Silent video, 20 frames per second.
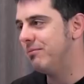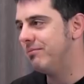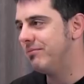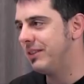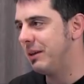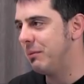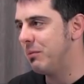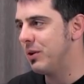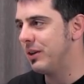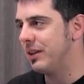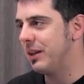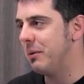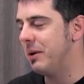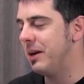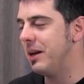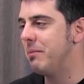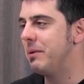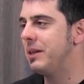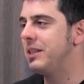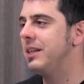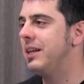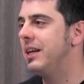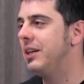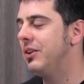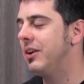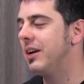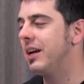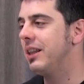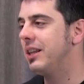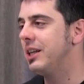un tiempo que te venía
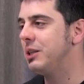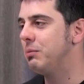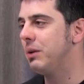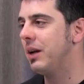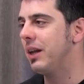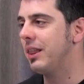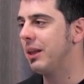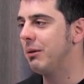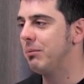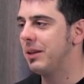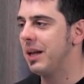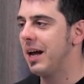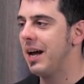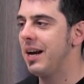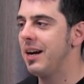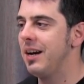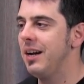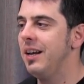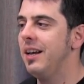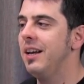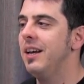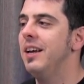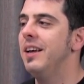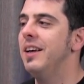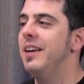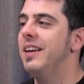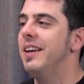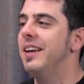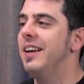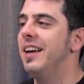persiguiendo, gracias por aceptar. Soy
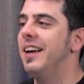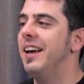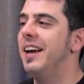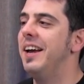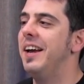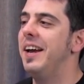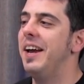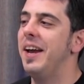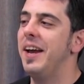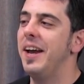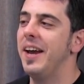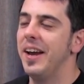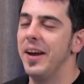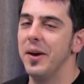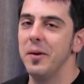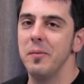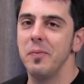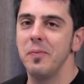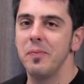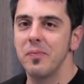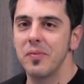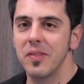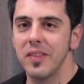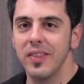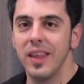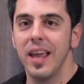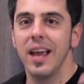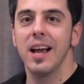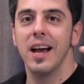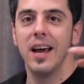testigo. Eh,
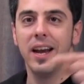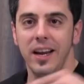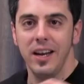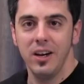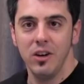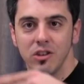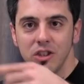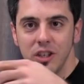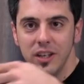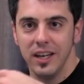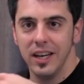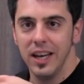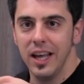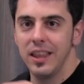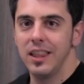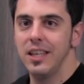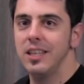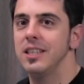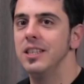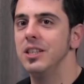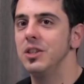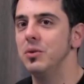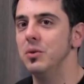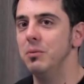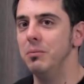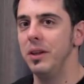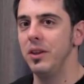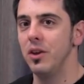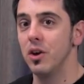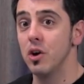dejaré los enlaces de
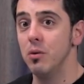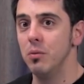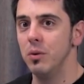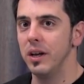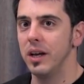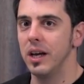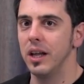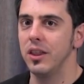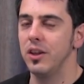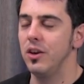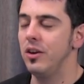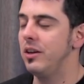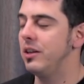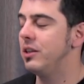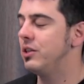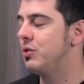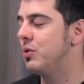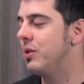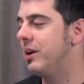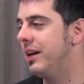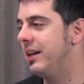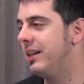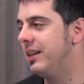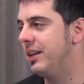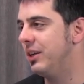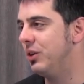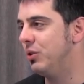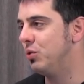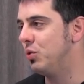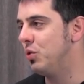su medio de comunicación y de su canal
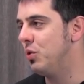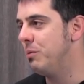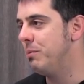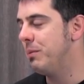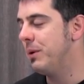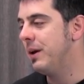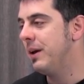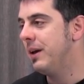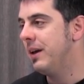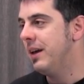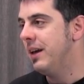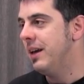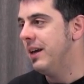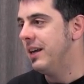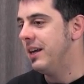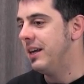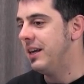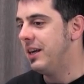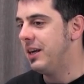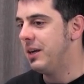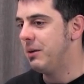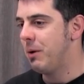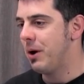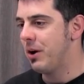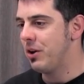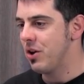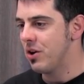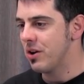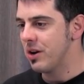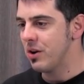de YouTube y
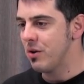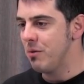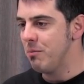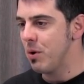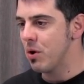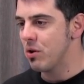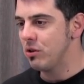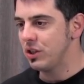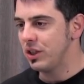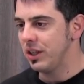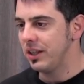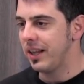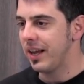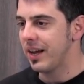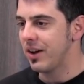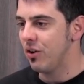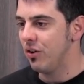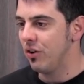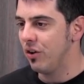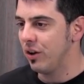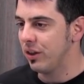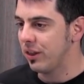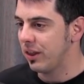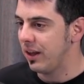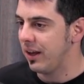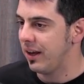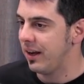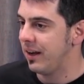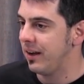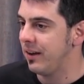bueno, yo creo que un poco se te
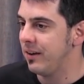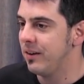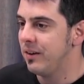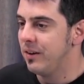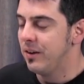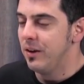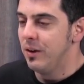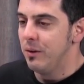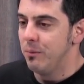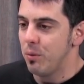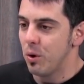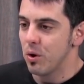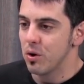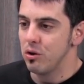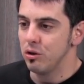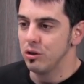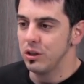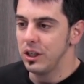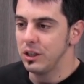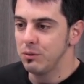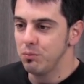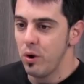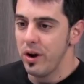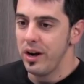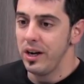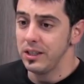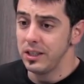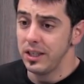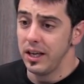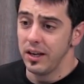conoce por cosas
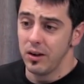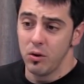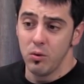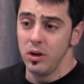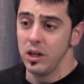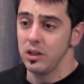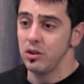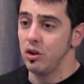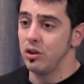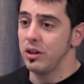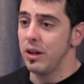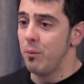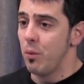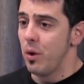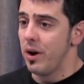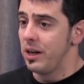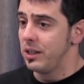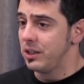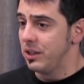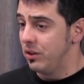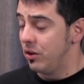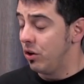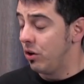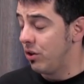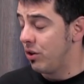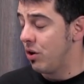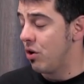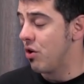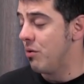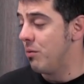buenas y algunas no tan buenas, y no
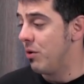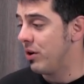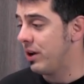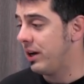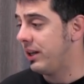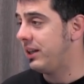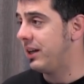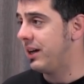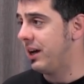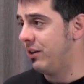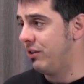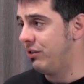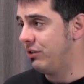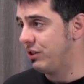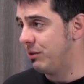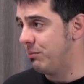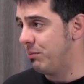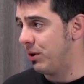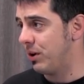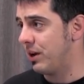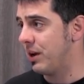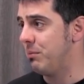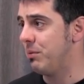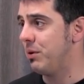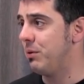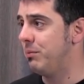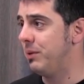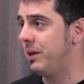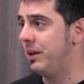lo digo como crítica, ¿no? Si, por ejemplo,